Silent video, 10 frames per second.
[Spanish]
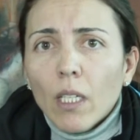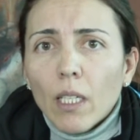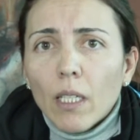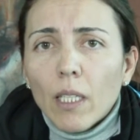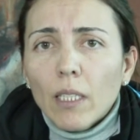
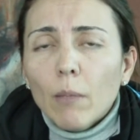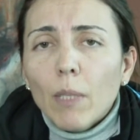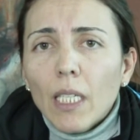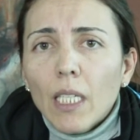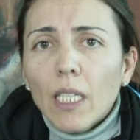Eh, de esta
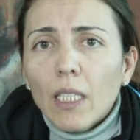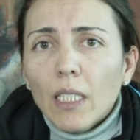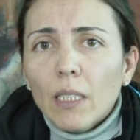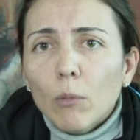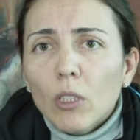manera
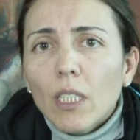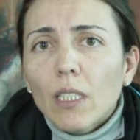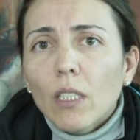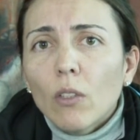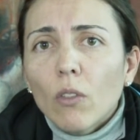estamos
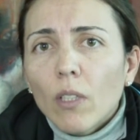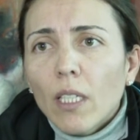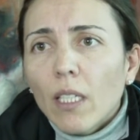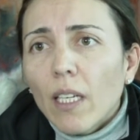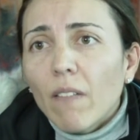tratando
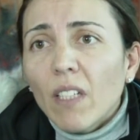de